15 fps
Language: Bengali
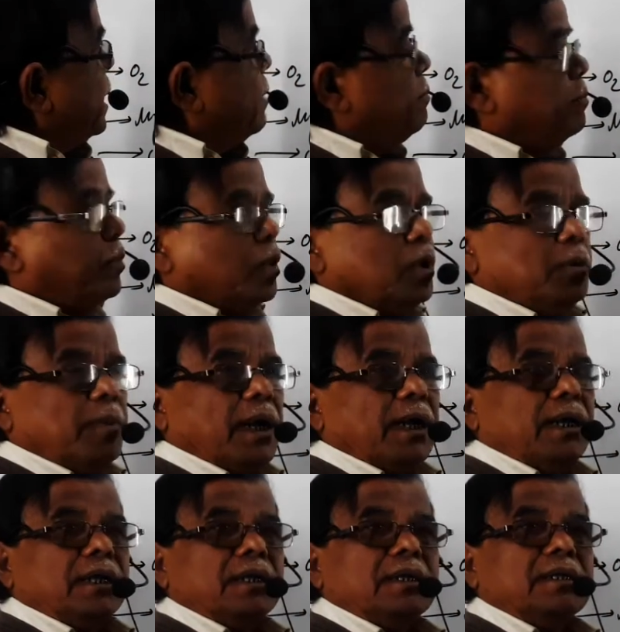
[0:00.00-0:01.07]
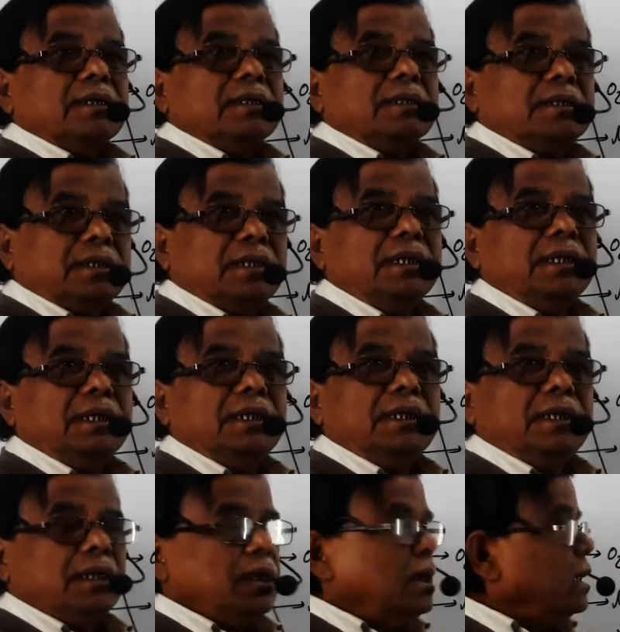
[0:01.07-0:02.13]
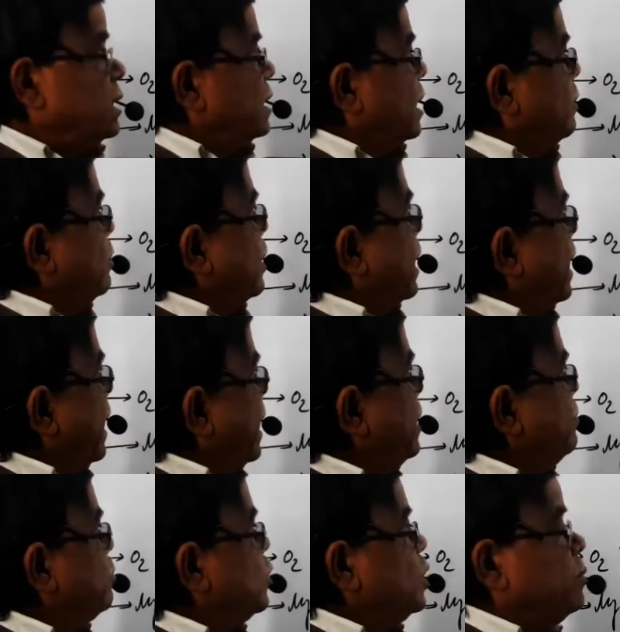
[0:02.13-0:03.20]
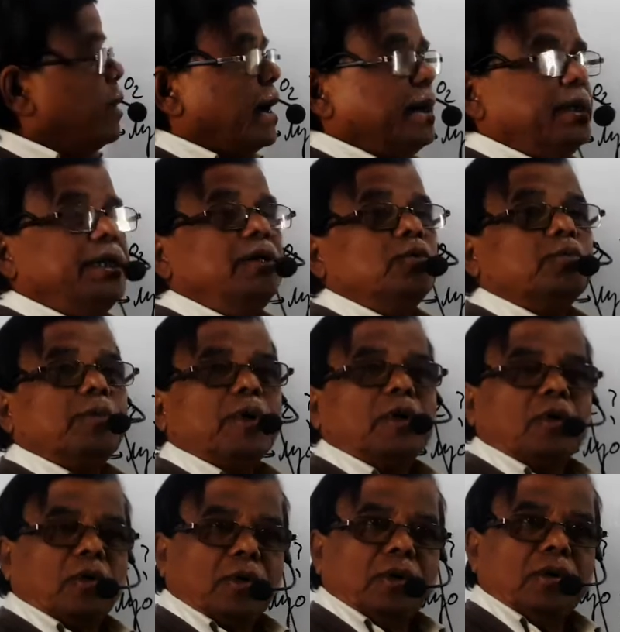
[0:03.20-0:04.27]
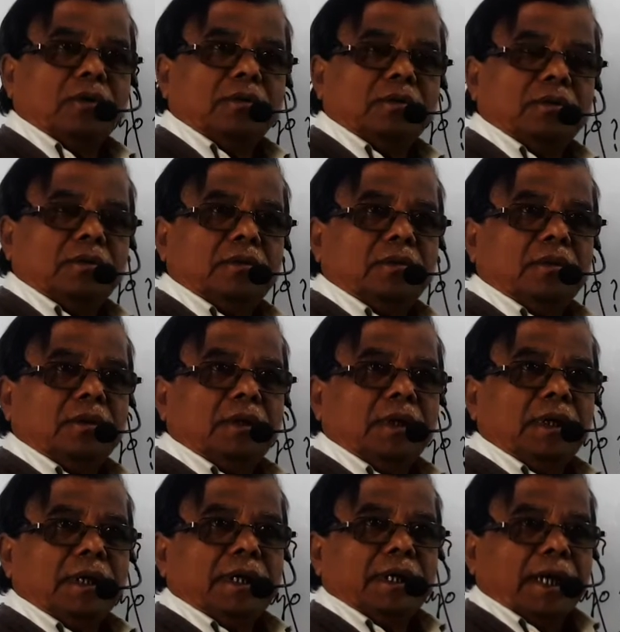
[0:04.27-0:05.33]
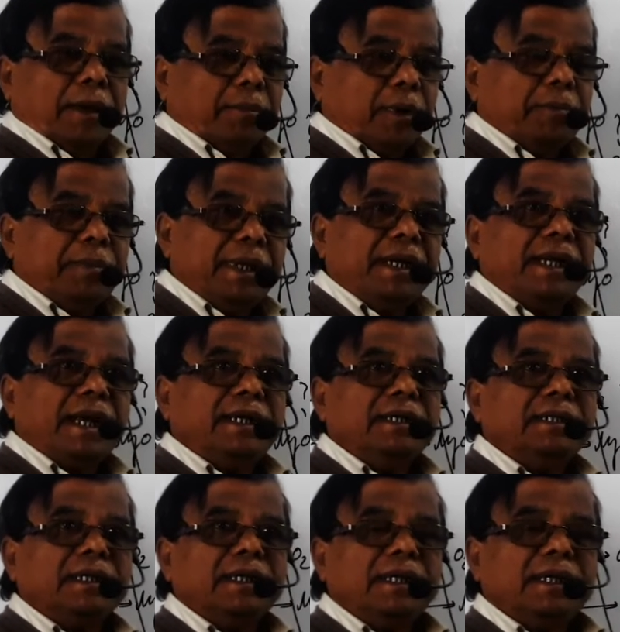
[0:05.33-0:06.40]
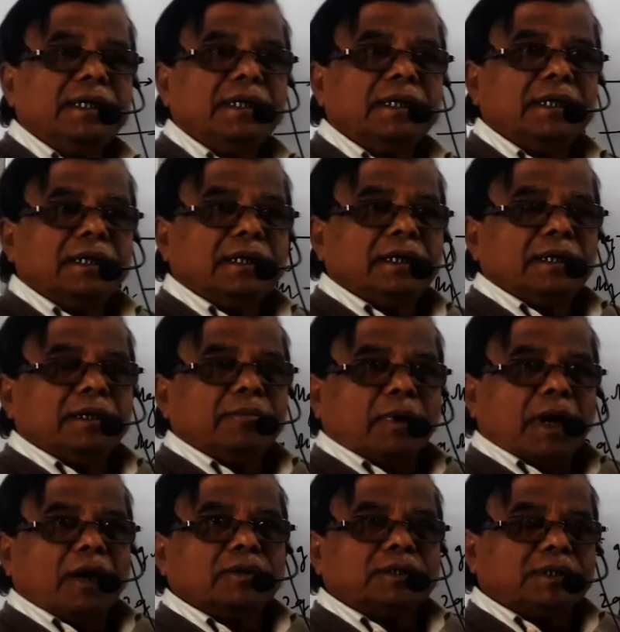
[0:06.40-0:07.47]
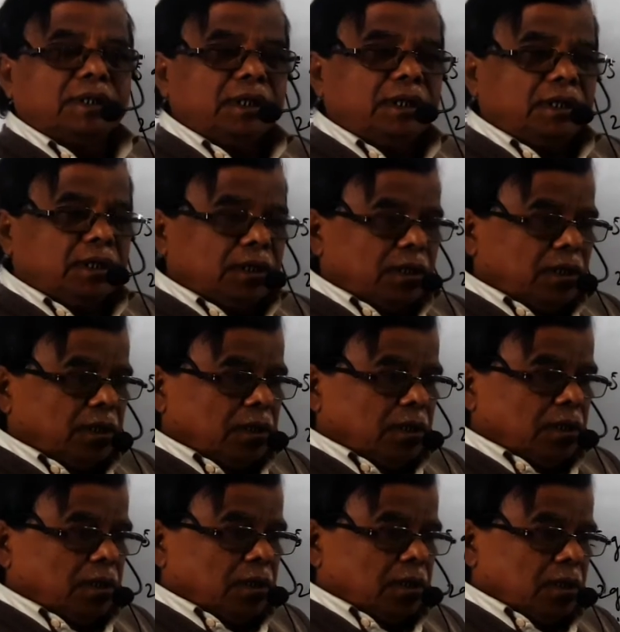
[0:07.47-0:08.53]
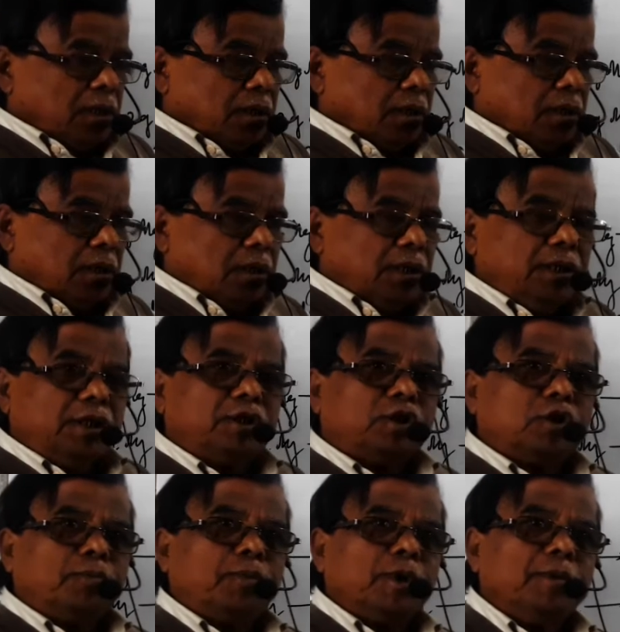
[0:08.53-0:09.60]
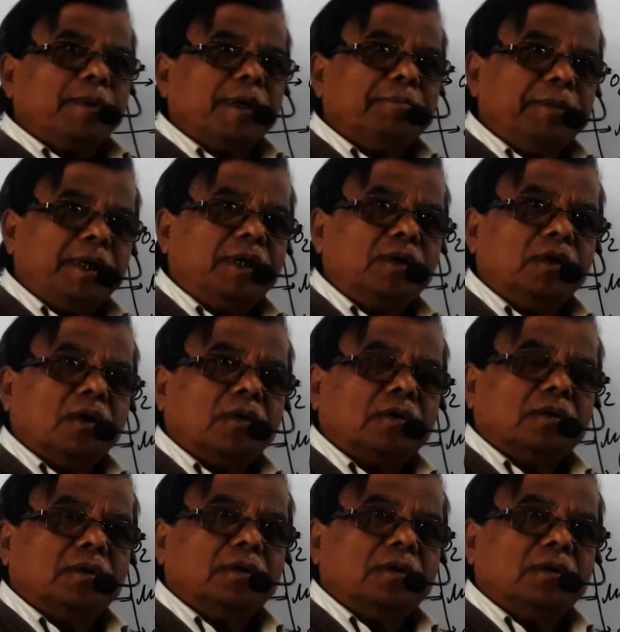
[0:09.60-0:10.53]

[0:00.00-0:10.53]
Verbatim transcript: এম পরিমাণ সি এবং এন পরিমাণ ডি উৎপন্ন করল এবং বিক্রিয়াটিতে বলা হচ্ছে নির্দিষ্ট পরিমাণ বিক্রিয়ক